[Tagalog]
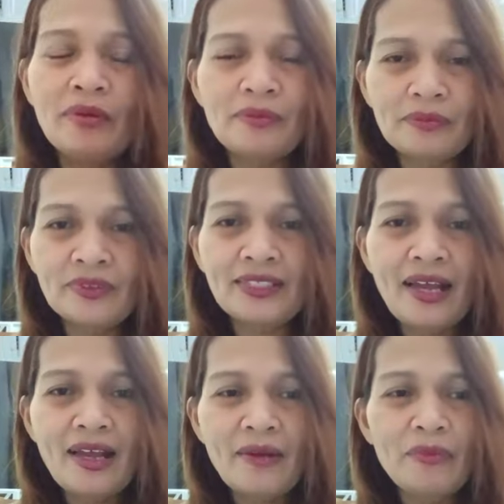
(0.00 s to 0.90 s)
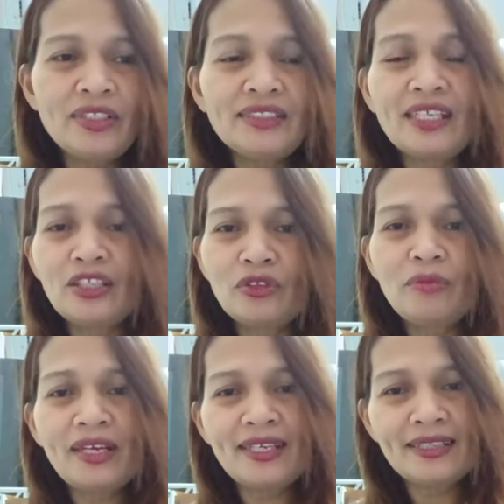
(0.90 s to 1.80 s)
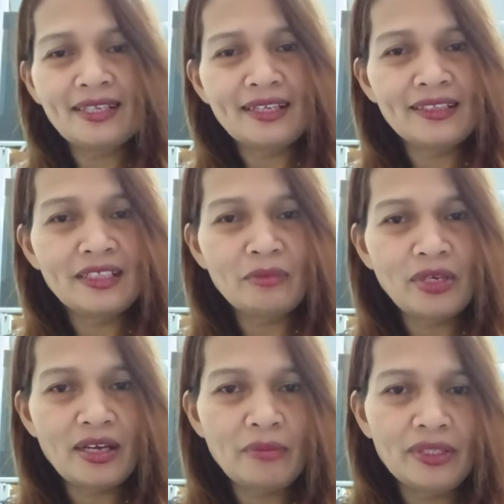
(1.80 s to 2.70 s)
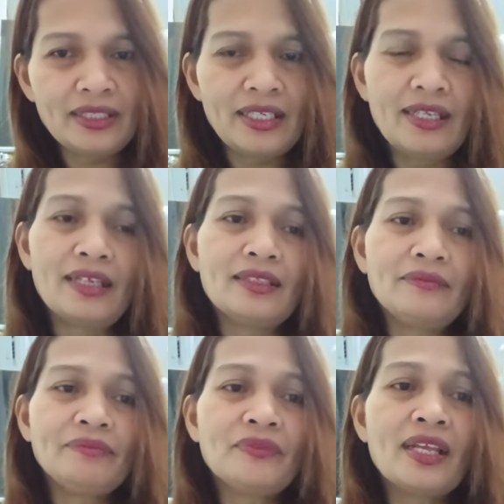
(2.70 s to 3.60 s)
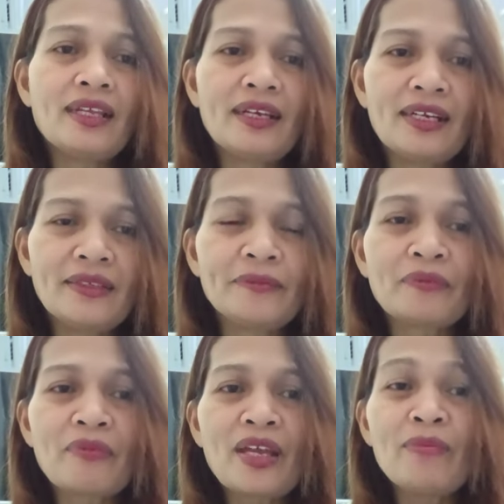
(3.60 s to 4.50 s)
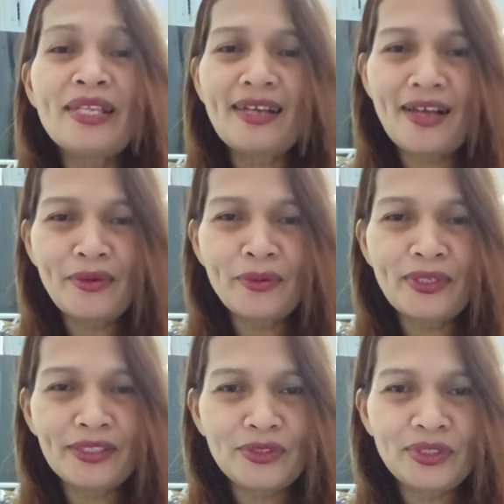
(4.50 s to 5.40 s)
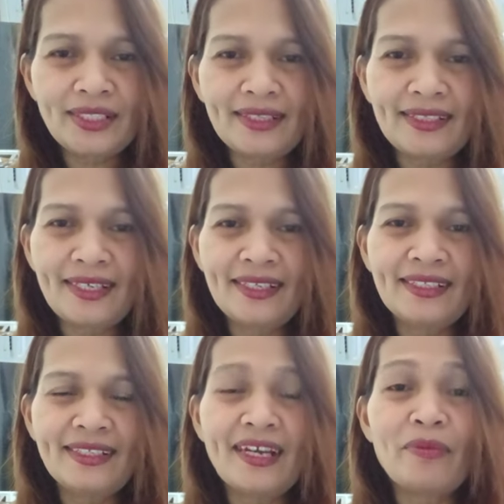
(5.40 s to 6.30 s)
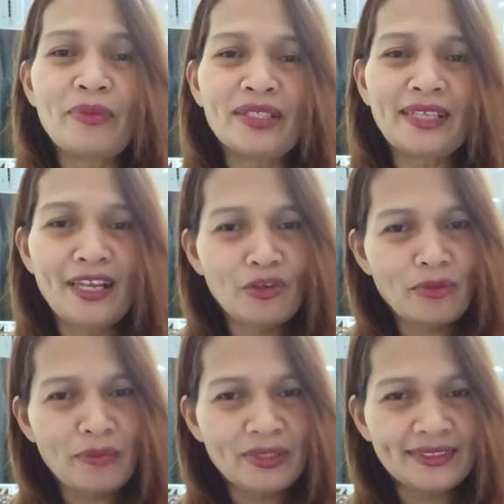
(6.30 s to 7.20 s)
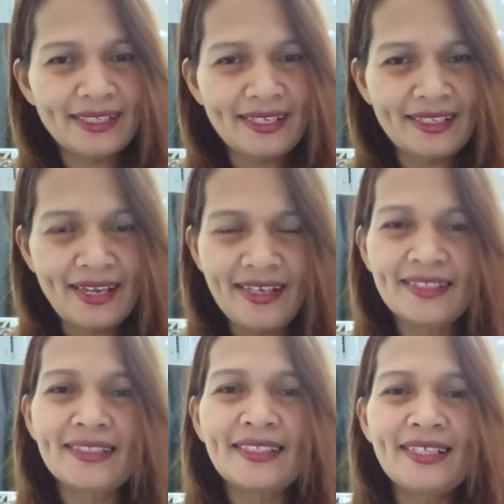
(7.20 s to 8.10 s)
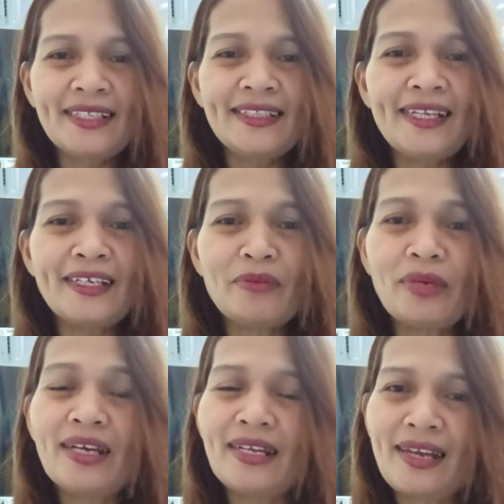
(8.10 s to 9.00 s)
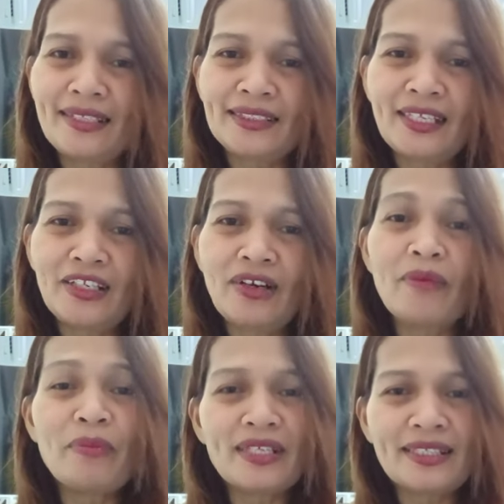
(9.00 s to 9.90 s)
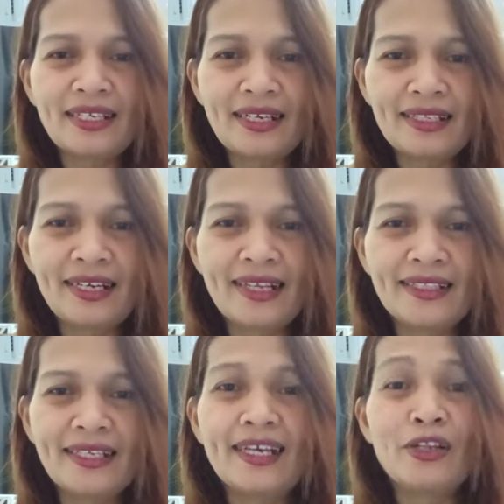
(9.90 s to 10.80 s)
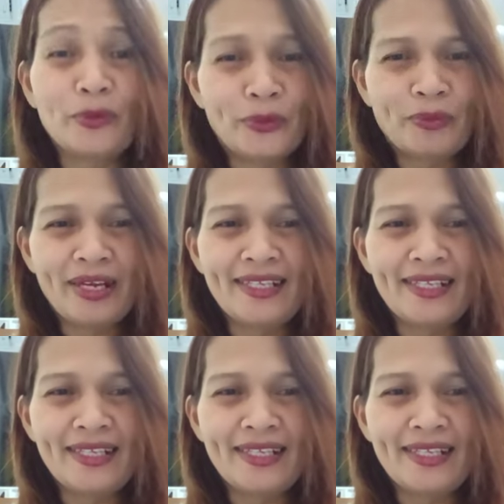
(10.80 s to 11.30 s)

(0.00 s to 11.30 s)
sa verse na ito, makikita natin mga kapatid ang talagang pinangako ng Diyos sa atin na kapag tayo lumapit sa Kanya, talagang makaranas tayo ng kapanatagan ng ating kalooban.